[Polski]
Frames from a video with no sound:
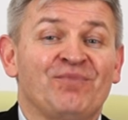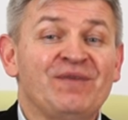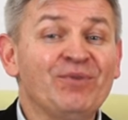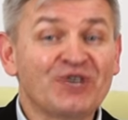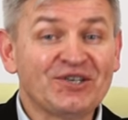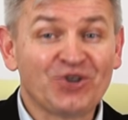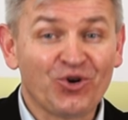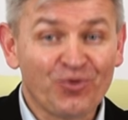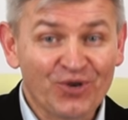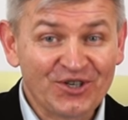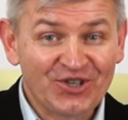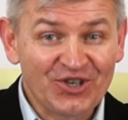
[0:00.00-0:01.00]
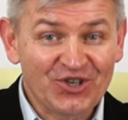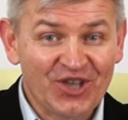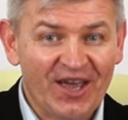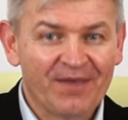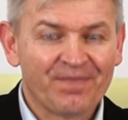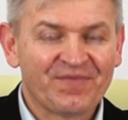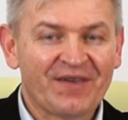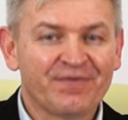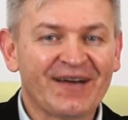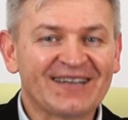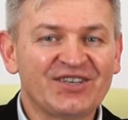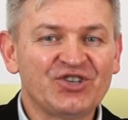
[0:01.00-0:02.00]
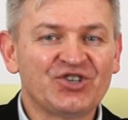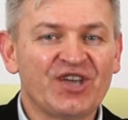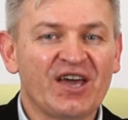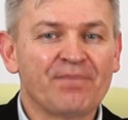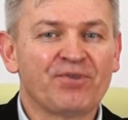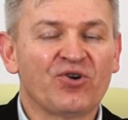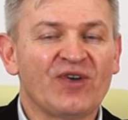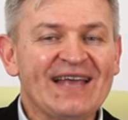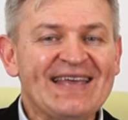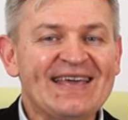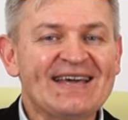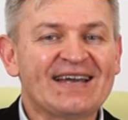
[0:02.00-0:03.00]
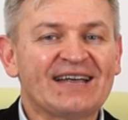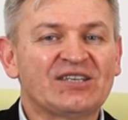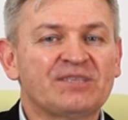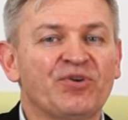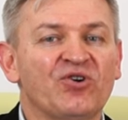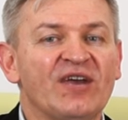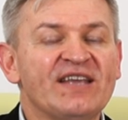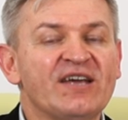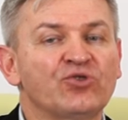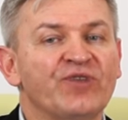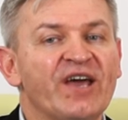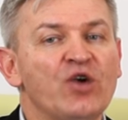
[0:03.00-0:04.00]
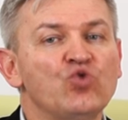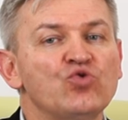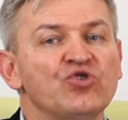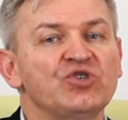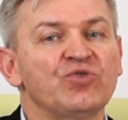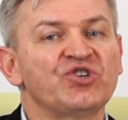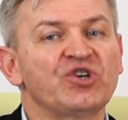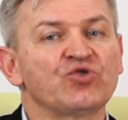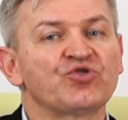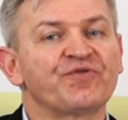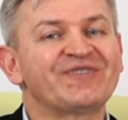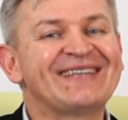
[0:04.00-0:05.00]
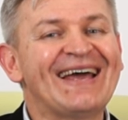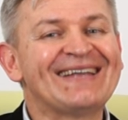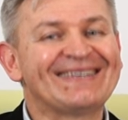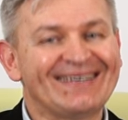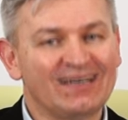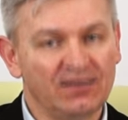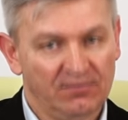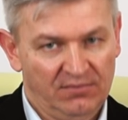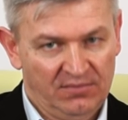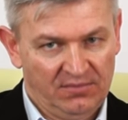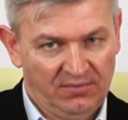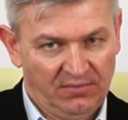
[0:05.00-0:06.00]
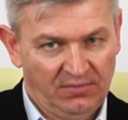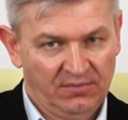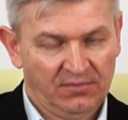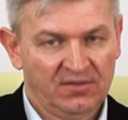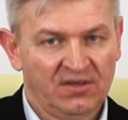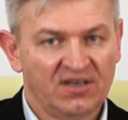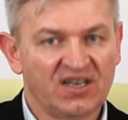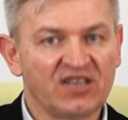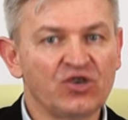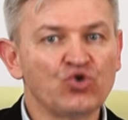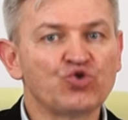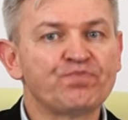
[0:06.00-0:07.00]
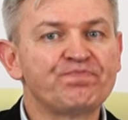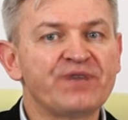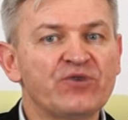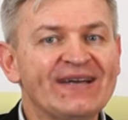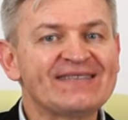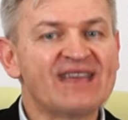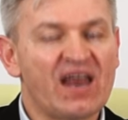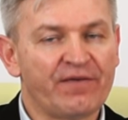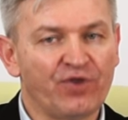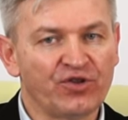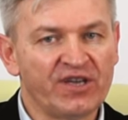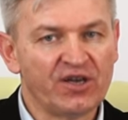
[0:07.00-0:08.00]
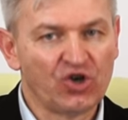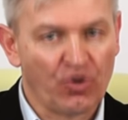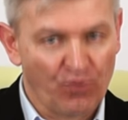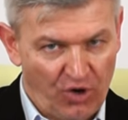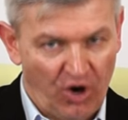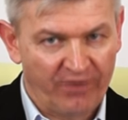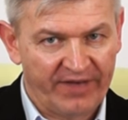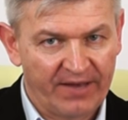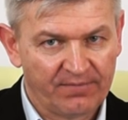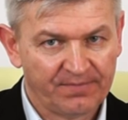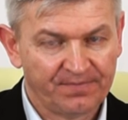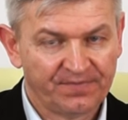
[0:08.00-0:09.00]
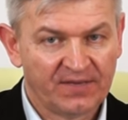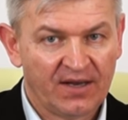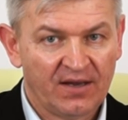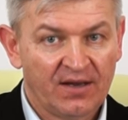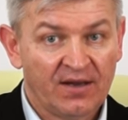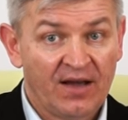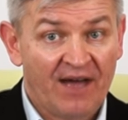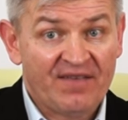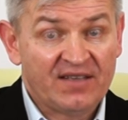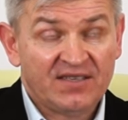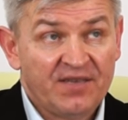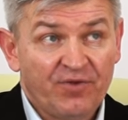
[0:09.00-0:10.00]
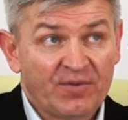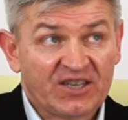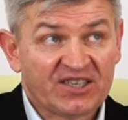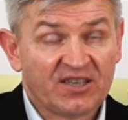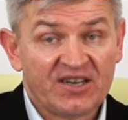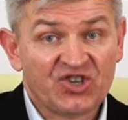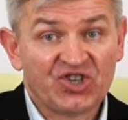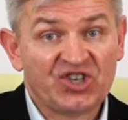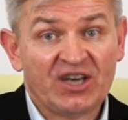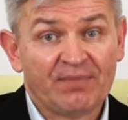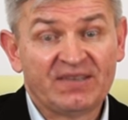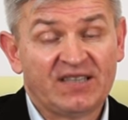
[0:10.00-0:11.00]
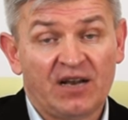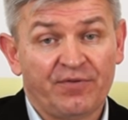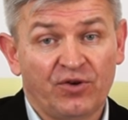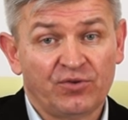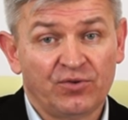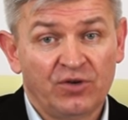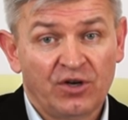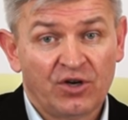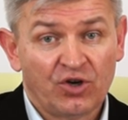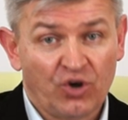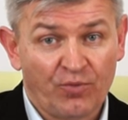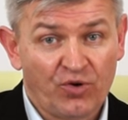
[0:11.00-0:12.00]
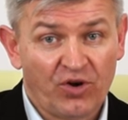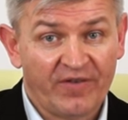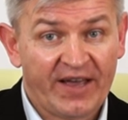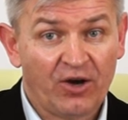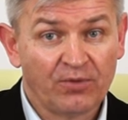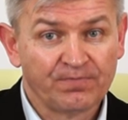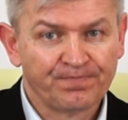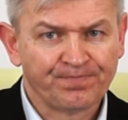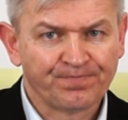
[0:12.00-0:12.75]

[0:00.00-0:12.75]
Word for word: Mimo, że jest to humorystyczne, faktycznie pokolenie Y to jest pokolenie, które urodziło się już wtedy, kiedy już były telefony komórkowe. A więc nie wyobraża sobie życia bez telefonu komórkowego.